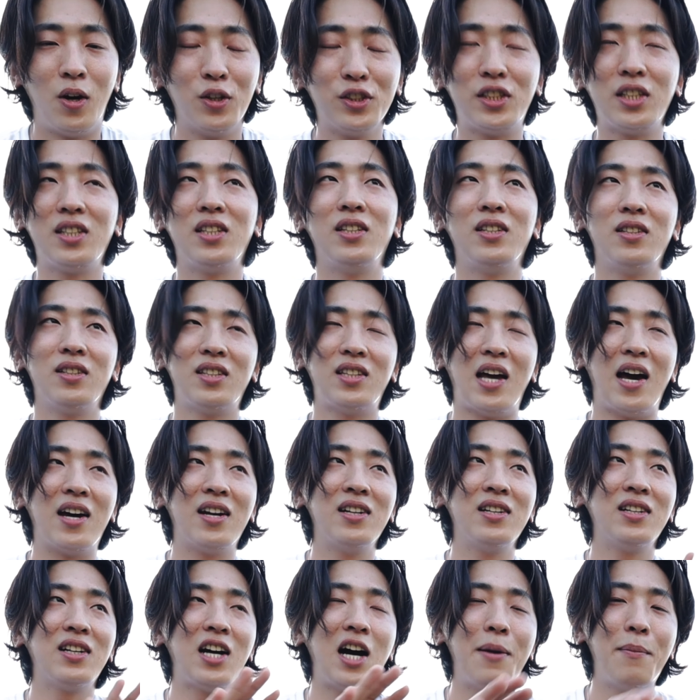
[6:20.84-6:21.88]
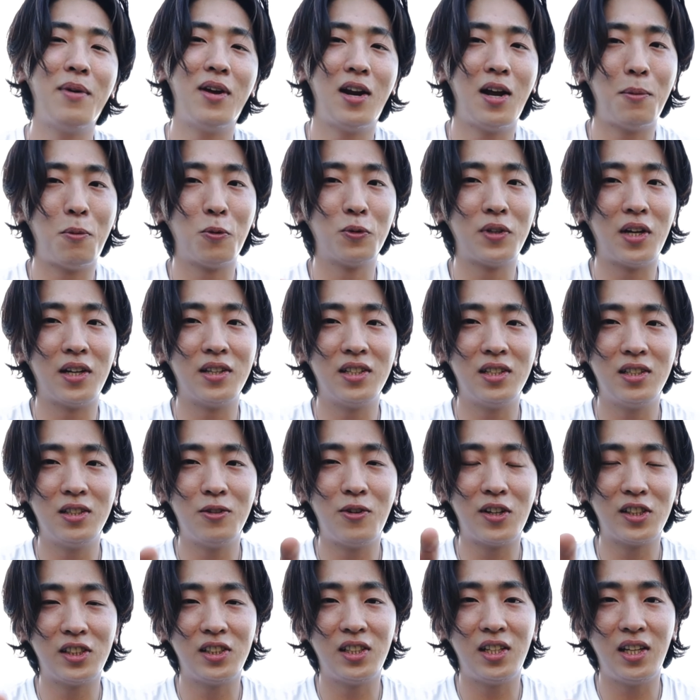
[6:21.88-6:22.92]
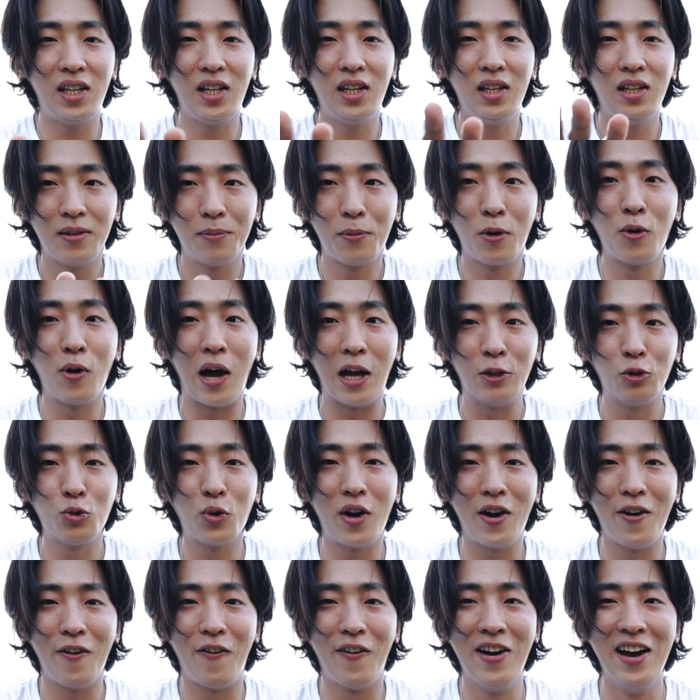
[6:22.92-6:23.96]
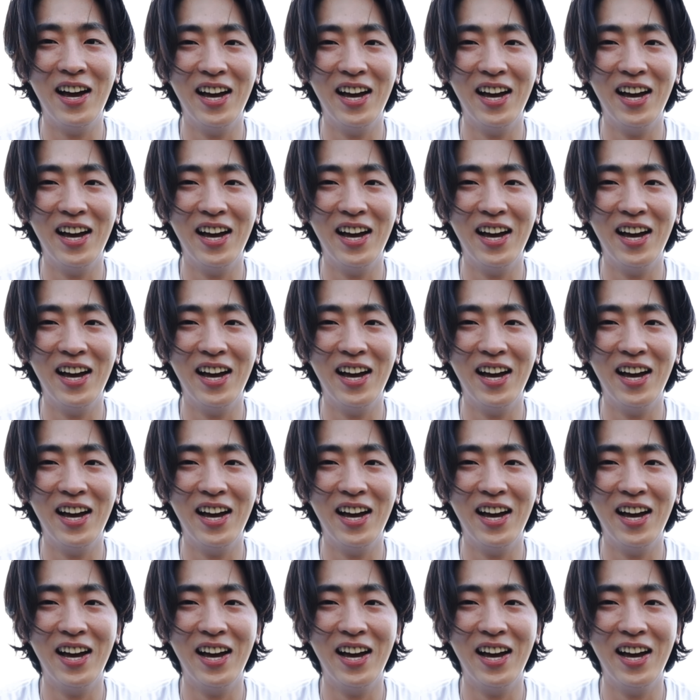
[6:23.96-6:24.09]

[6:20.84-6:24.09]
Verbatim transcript: 어쨌든 다른 카메라보다는 확실히 별로 안 좋아요